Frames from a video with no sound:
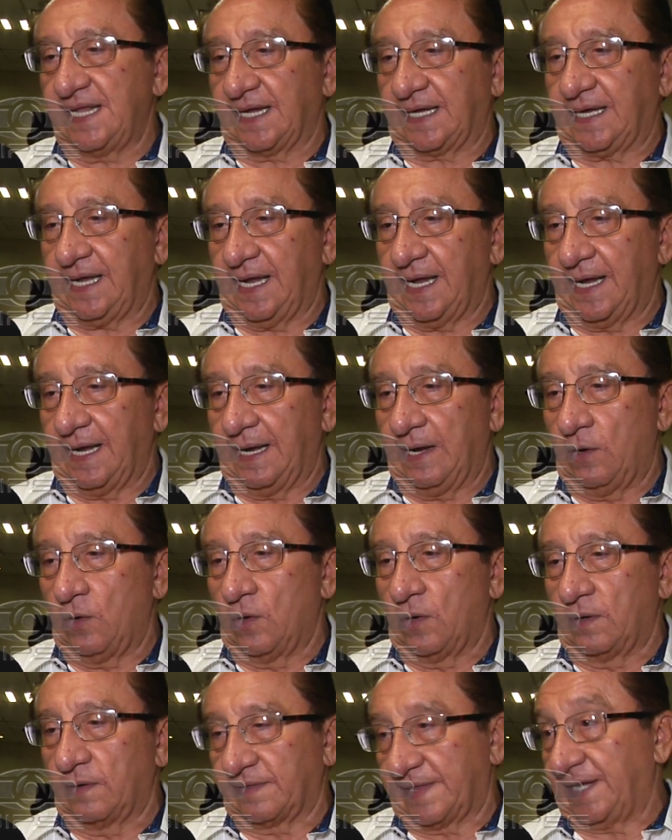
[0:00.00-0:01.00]
de que
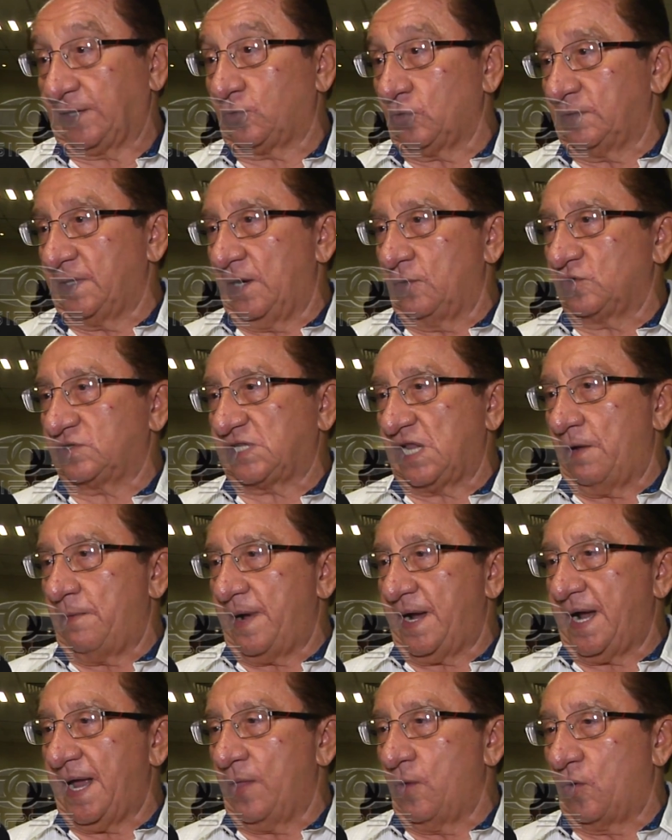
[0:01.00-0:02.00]
el reto de los
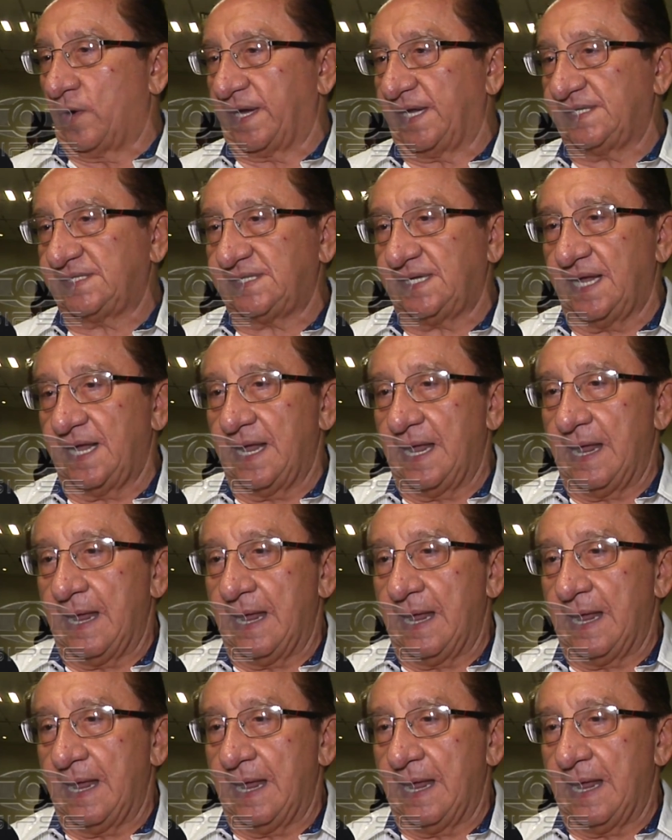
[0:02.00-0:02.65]
trabajadores,